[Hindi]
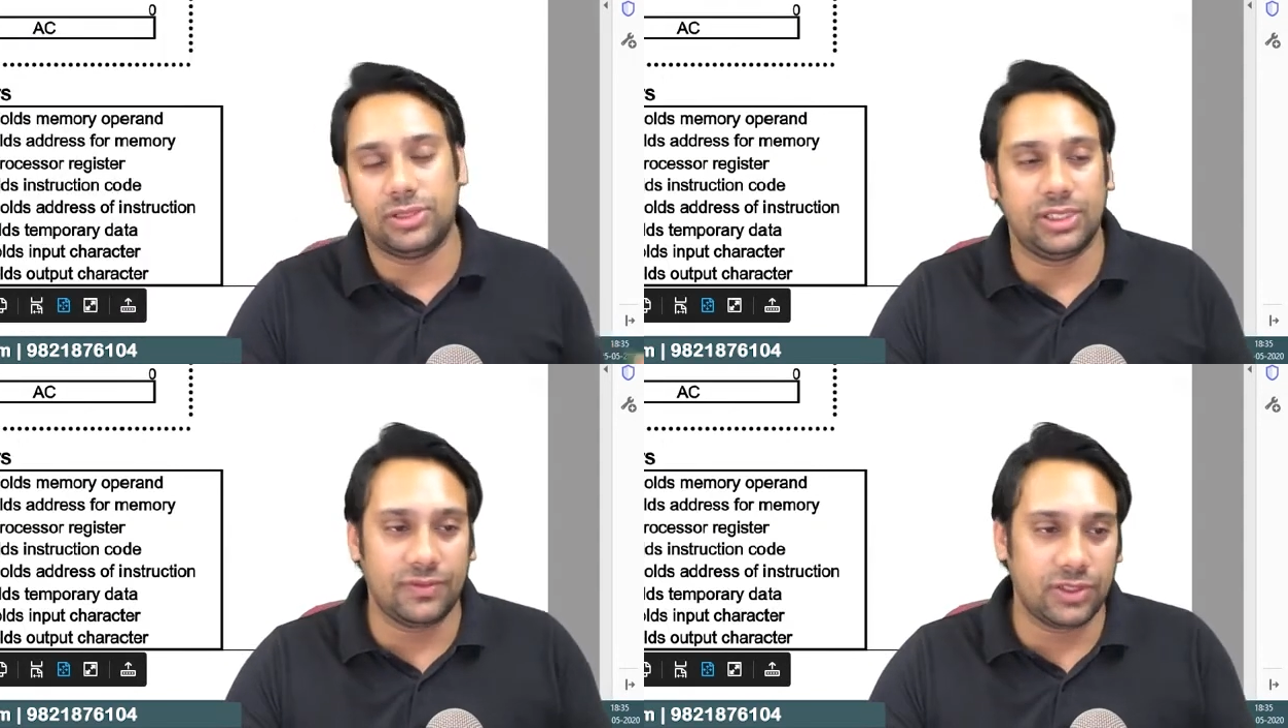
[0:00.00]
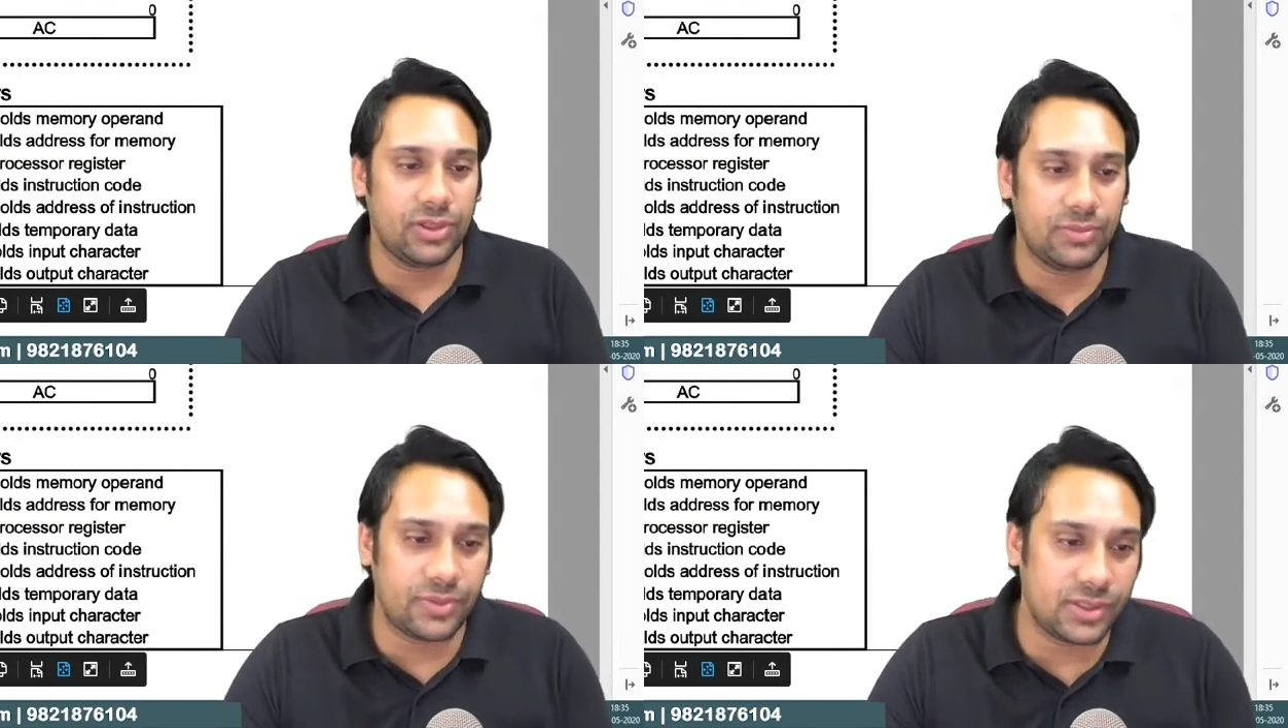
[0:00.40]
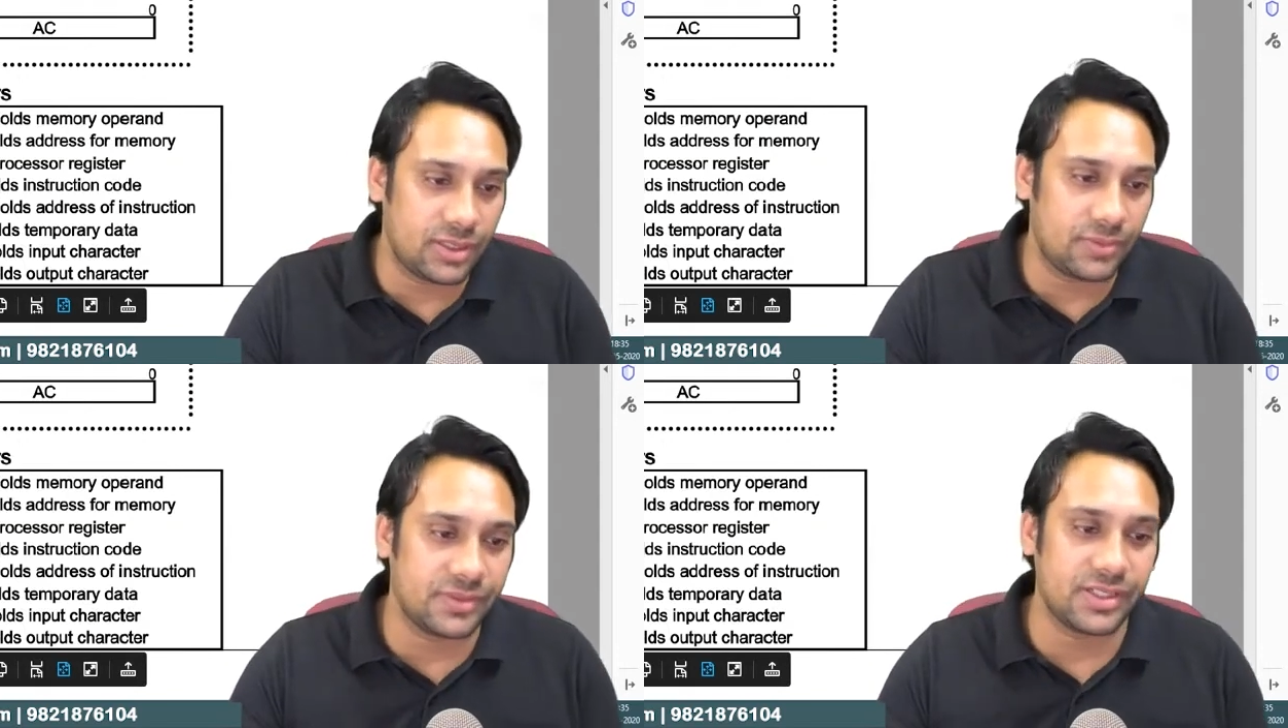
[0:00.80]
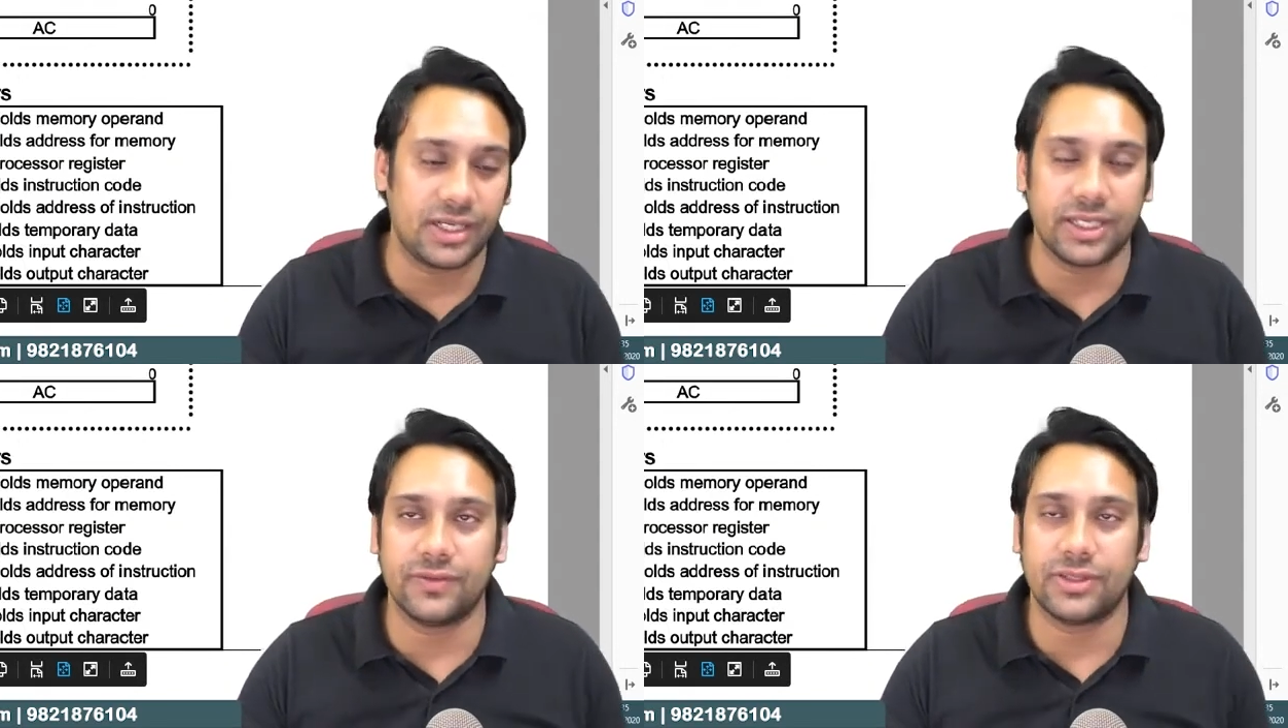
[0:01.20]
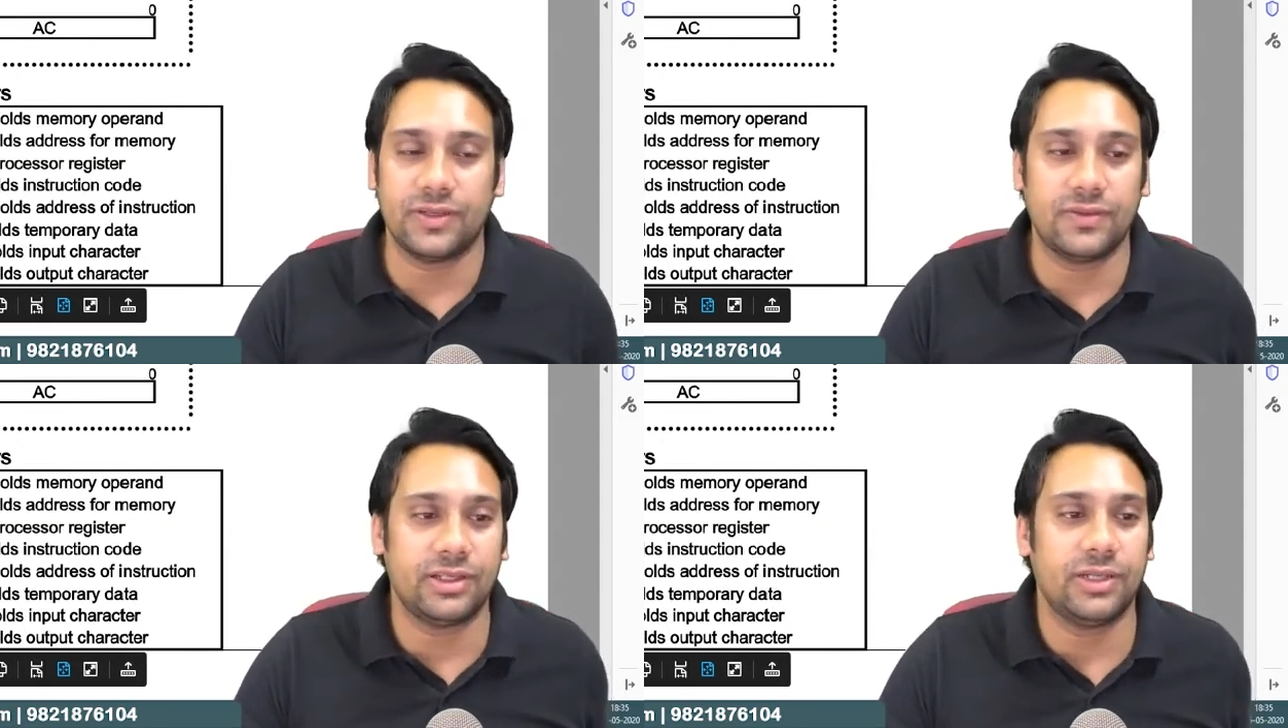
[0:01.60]
इवन दो आई एम रिप्रेजेंटिंग
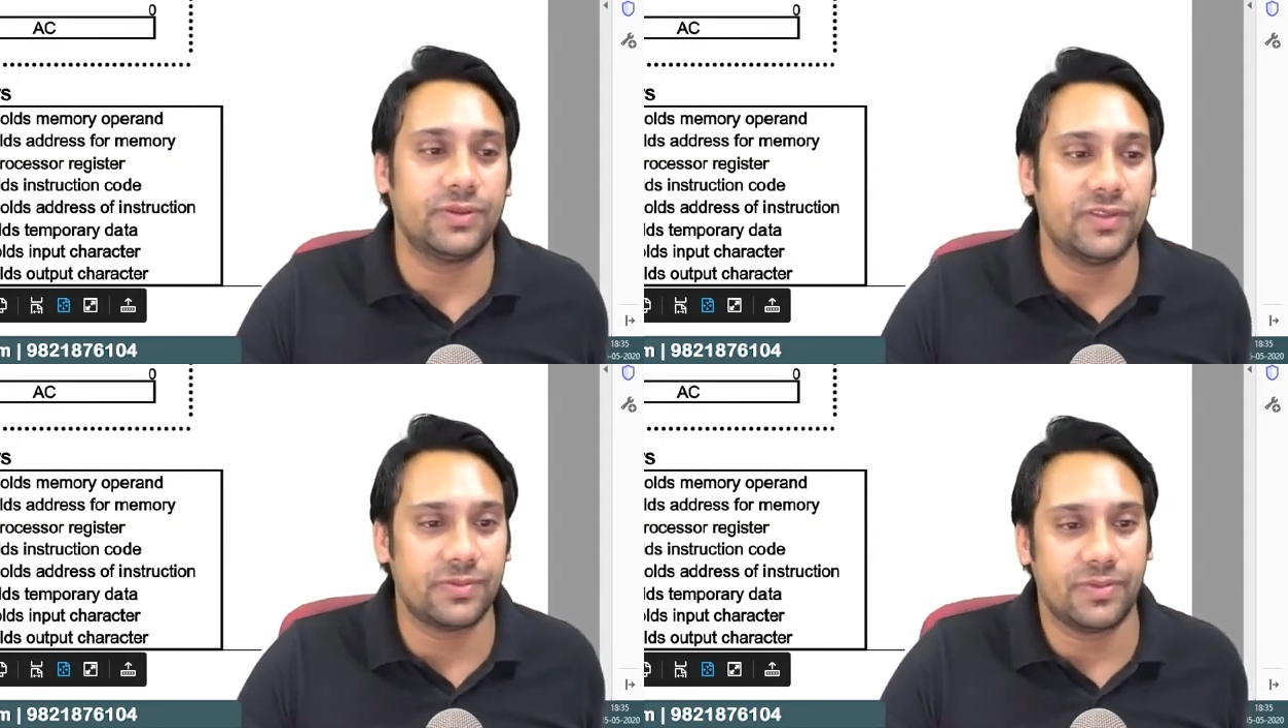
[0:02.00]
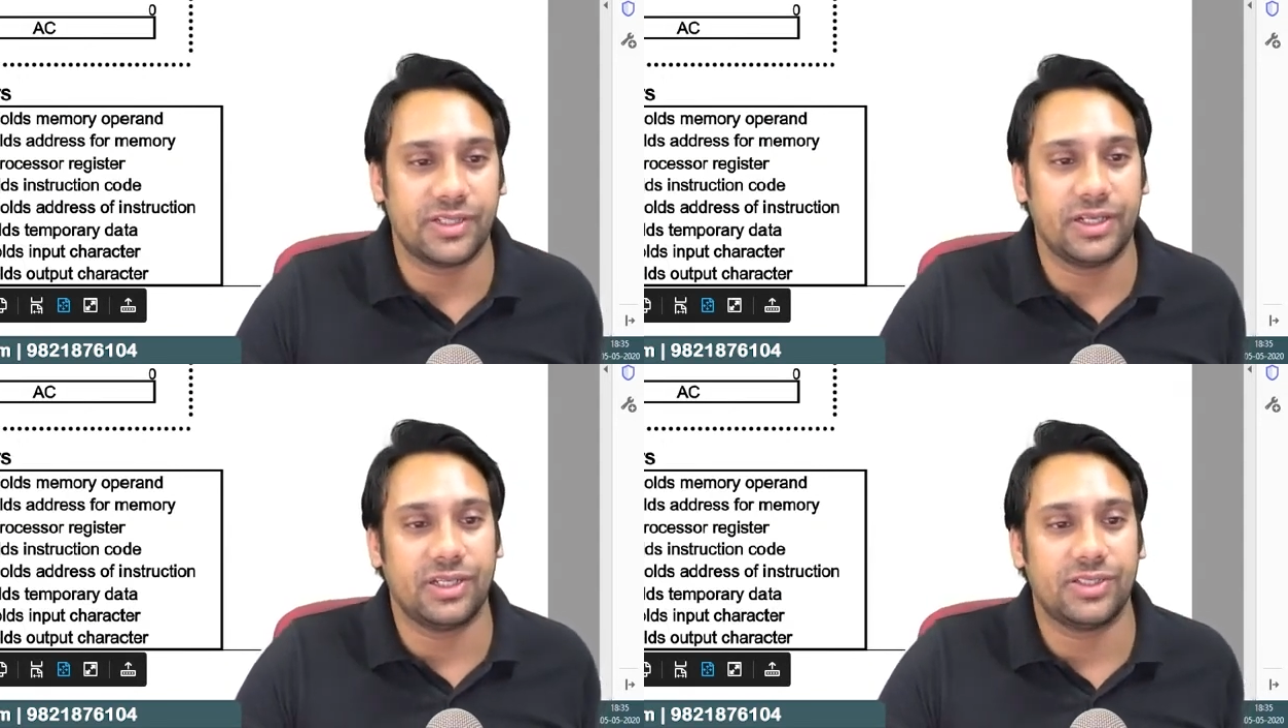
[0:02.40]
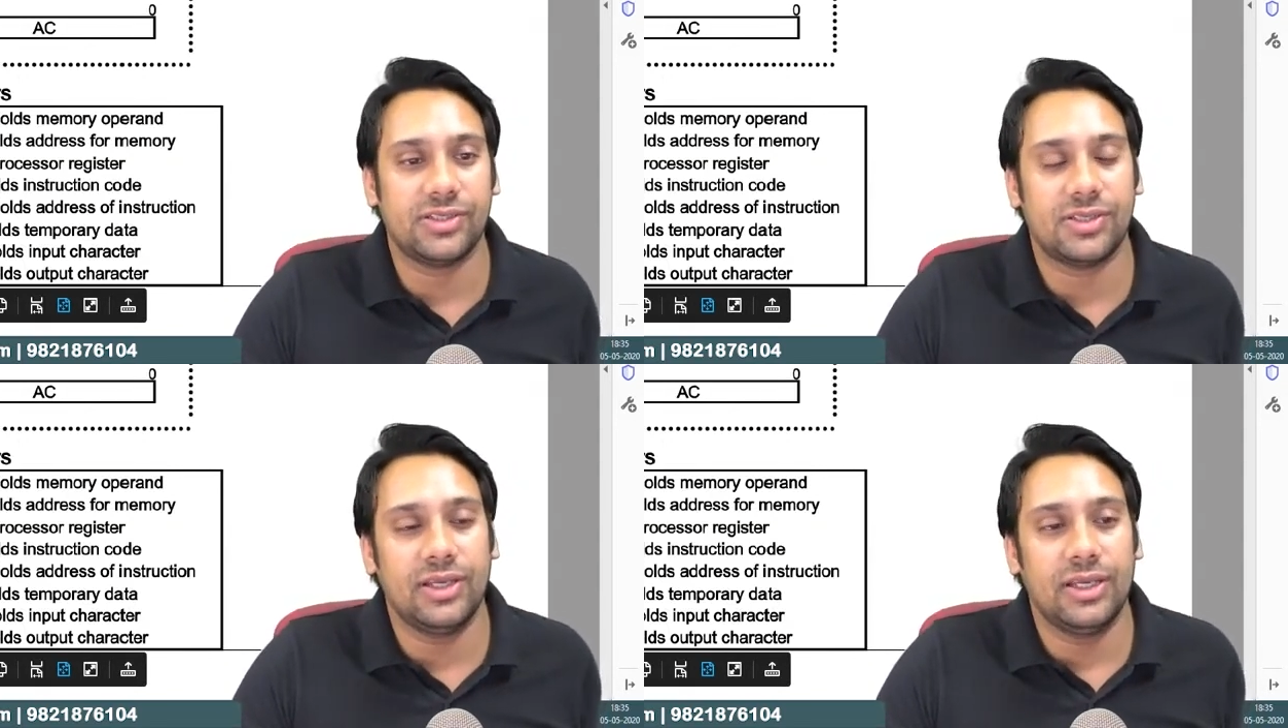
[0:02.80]
एवरीथिंग विद हेल्प ऑफ दिस प्रेजेंटेशंस